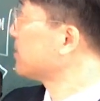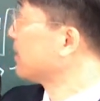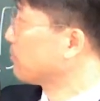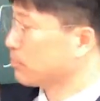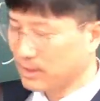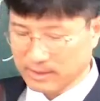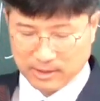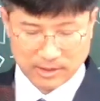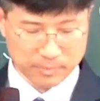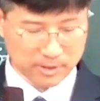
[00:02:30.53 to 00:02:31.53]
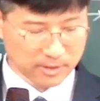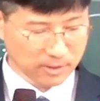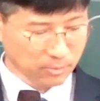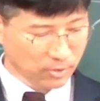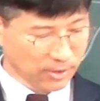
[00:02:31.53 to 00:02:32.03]
2절하고 4장
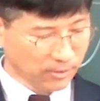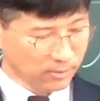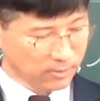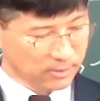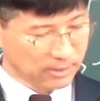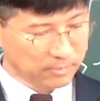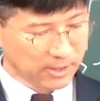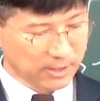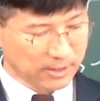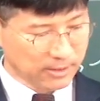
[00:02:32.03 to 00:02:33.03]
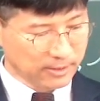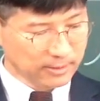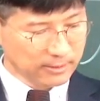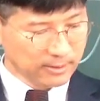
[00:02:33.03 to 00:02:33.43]
17절 볼게요. 3장 2절.